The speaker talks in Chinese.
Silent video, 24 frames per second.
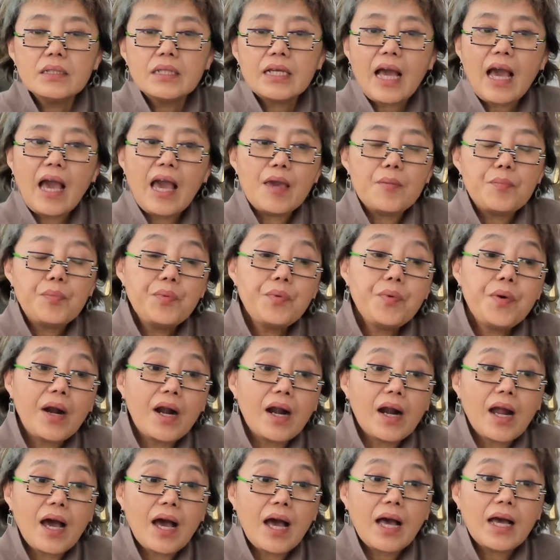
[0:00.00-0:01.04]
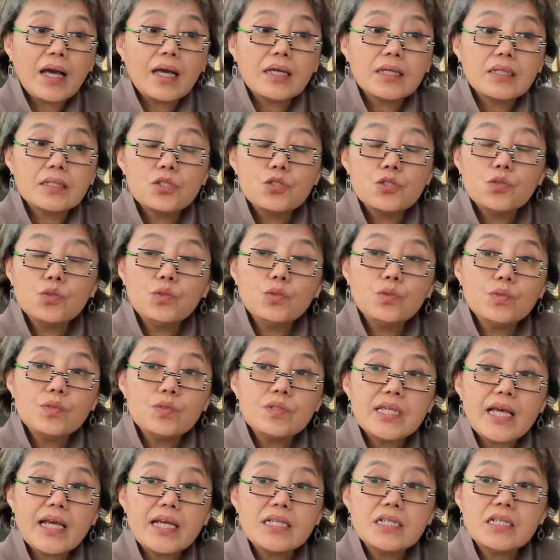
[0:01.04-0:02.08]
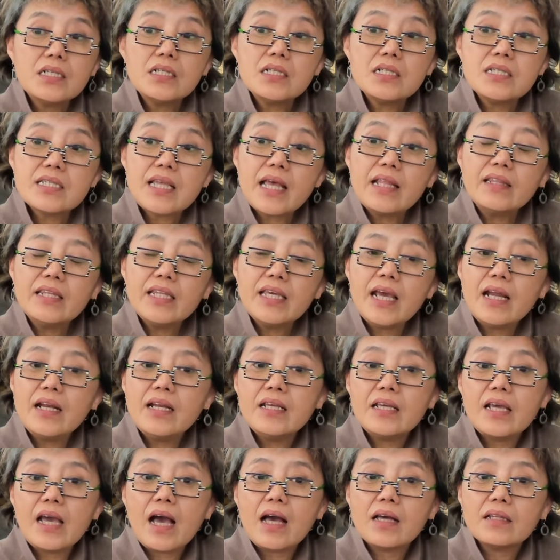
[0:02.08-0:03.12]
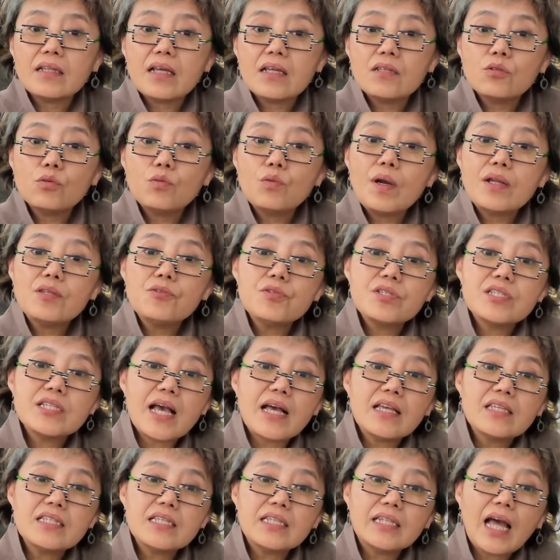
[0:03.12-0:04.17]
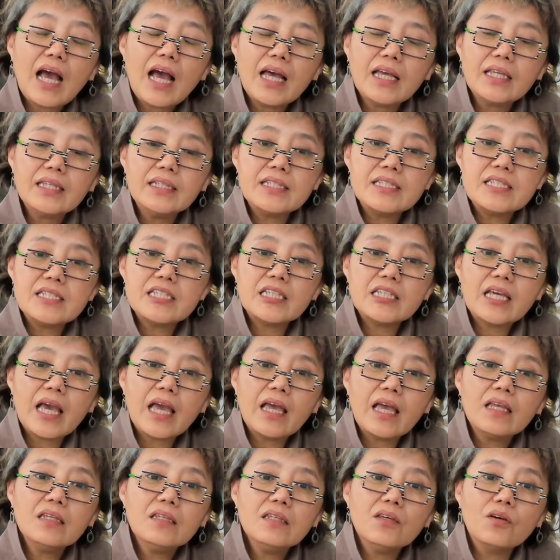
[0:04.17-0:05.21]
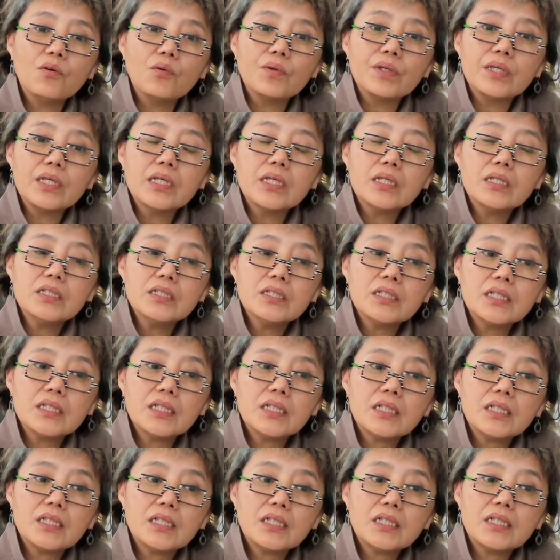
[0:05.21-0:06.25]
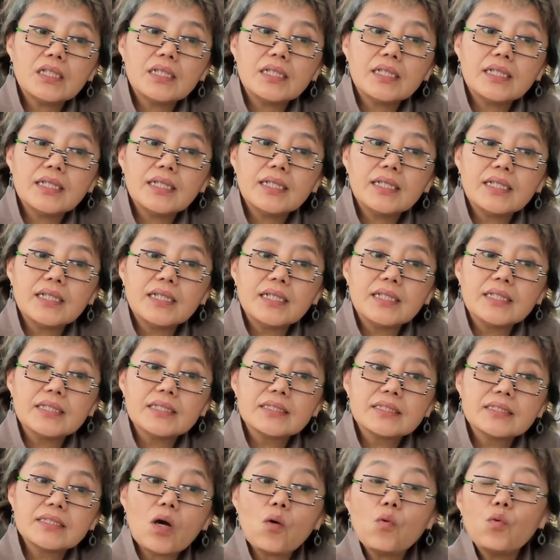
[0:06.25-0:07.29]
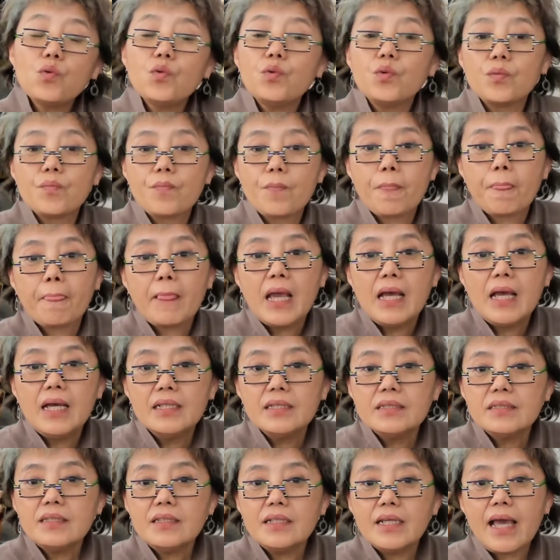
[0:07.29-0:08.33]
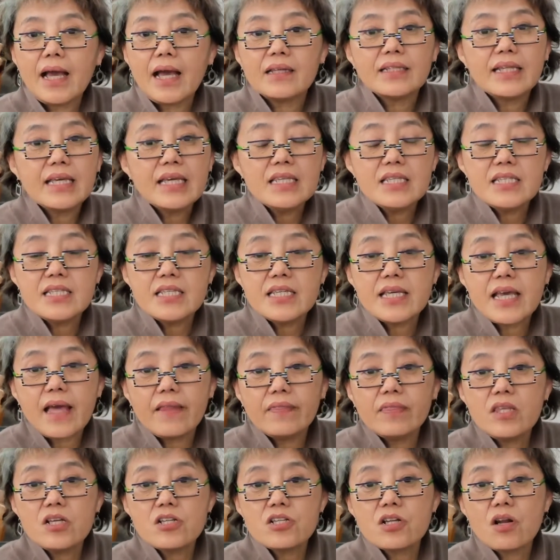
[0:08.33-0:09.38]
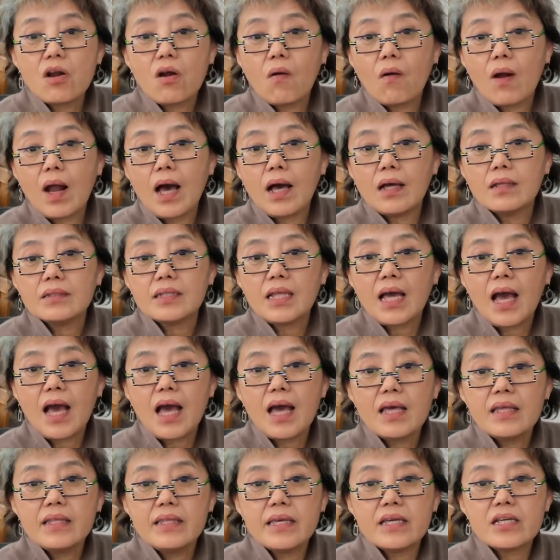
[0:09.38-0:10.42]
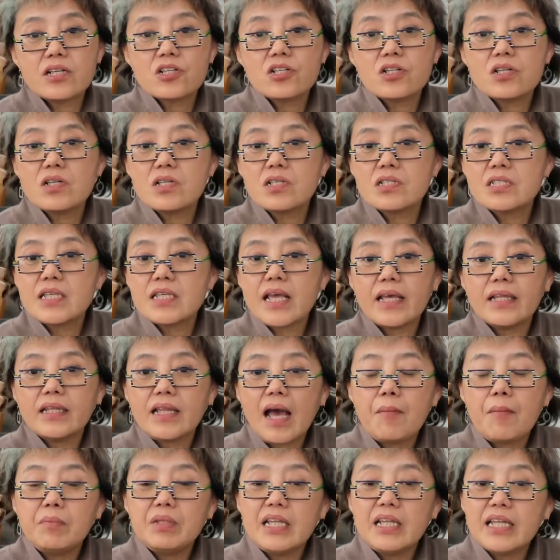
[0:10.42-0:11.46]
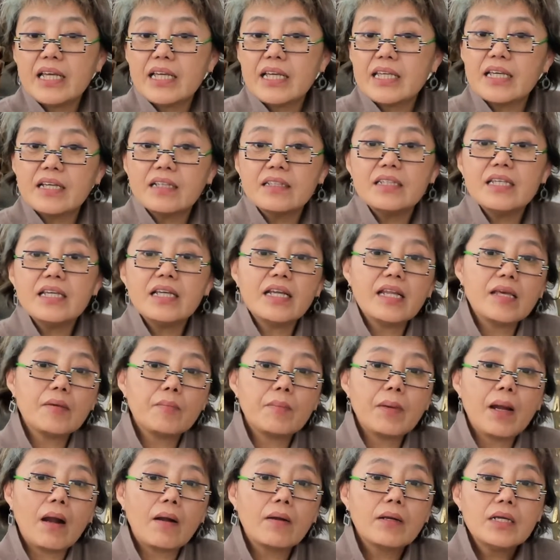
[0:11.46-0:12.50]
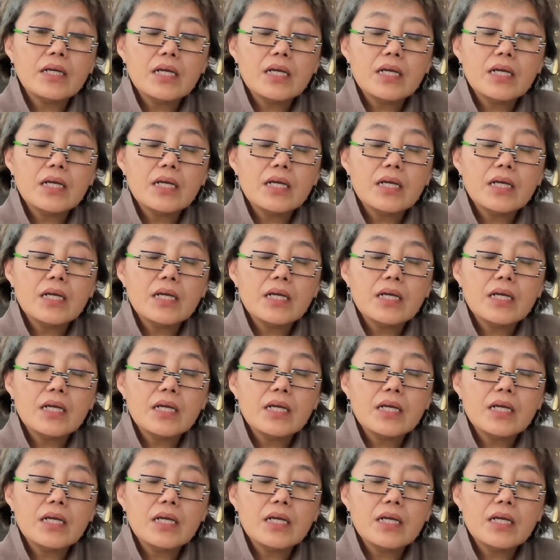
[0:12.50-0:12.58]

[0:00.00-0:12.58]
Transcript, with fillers: 凯布尔啊，就在这三天里啊，他突然就想起他以前有一个呃遭遇。两年前的时候啊，他也是在他们的那个营地里边，